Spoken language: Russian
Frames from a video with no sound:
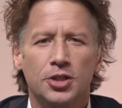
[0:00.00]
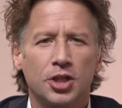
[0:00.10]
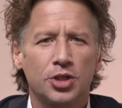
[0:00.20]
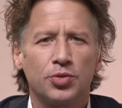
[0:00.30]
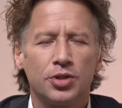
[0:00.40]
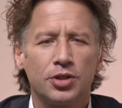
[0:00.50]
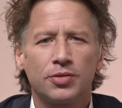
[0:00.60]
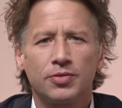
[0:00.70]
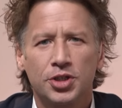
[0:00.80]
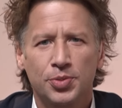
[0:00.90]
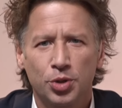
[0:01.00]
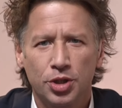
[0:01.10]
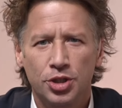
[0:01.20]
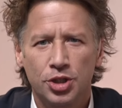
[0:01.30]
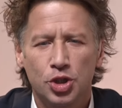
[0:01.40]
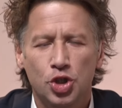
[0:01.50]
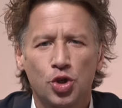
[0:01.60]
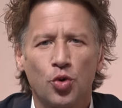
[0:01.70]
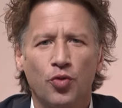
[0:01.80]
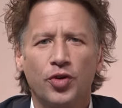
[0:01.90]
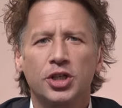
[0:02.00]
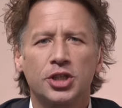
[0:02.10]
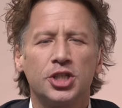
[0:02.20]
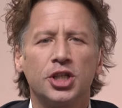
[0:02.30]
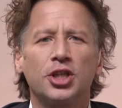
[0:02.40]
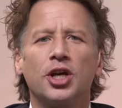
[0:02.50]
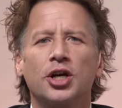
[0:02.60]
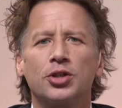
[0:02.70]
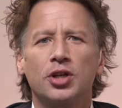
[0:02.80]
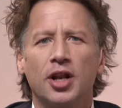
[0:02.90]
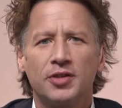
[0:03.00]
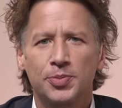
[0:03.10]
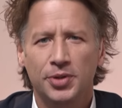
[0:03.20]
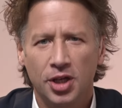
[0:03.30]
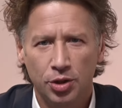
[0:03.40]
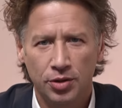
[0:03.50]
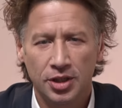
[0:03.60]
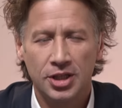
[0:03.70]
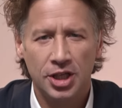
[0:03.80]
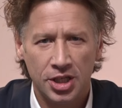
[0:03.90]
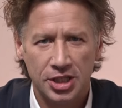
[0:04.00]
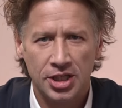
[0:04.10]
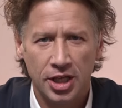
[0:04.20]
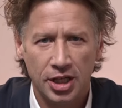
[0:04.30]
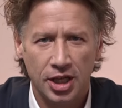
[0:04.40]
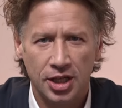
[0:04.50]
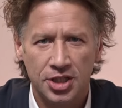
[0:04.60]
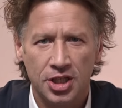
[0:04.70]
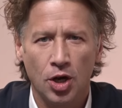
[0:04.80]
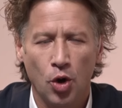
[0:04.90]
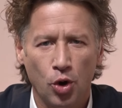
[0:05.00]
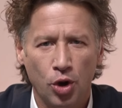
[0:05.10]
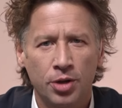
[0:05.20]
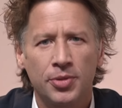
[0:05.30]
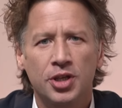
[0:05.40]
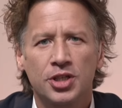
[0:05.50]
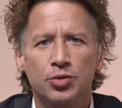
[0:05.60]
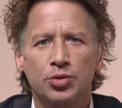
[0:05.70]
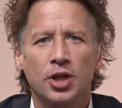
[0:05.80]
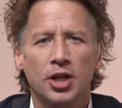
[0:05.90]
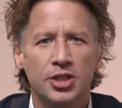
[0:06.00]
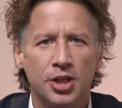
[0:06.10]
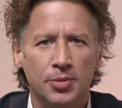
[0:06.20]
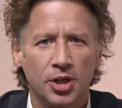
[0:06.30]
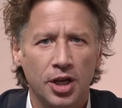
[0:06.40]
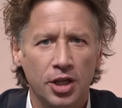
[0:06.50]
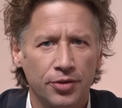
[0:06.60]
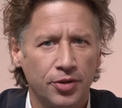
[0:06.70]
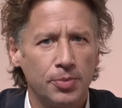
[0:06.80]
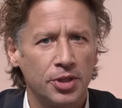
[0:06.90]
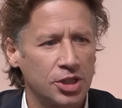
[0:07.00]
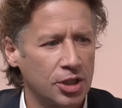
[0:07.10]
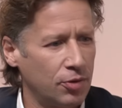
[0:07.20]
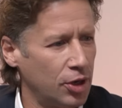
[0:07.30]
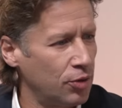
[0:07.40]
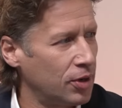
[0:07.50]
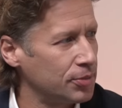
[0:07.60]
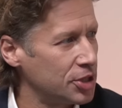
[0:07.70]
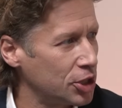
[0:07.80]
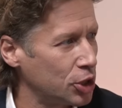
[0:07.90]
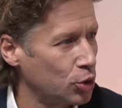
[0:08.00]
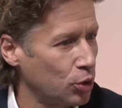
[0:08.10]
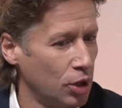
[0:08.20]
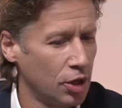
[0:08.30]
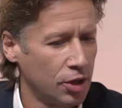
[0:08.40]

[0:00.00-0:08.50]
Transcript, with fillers: Здравствуйте, вы смотрите шоу «Выход к сетке», которое для вас подготовила теннисная редакция «Ока». Меня зовут Алексей Михайлов и представляю вам тех, кто